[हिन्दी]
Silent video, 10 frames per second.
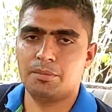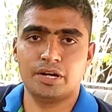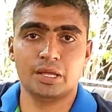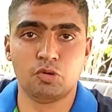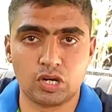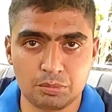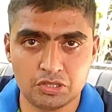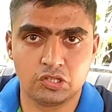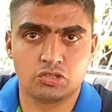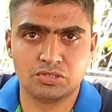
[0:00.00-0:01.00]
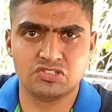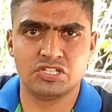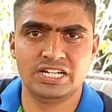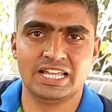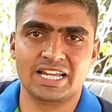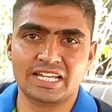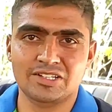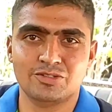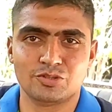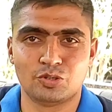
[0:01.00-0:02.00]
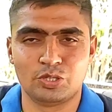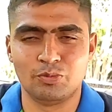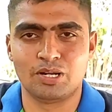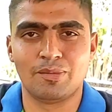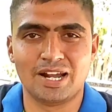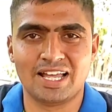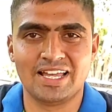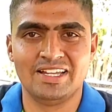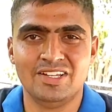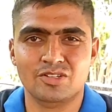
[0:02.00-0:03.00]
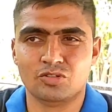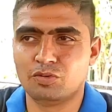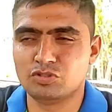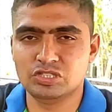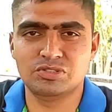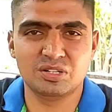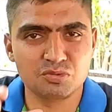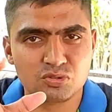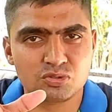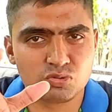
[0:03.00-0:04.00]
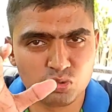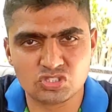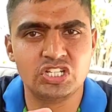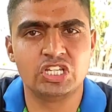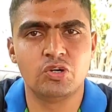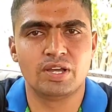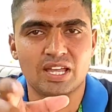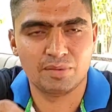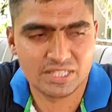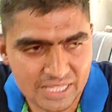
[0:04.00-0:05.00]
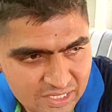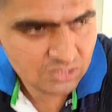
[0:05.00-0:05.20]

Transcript: अपना वाले फुकरापंथी को तवज्जो देने लग गए जो छोटी उम्र के बालक हैं तो वो चीज़ सिर्फ कुछ दिन की हो यह बात है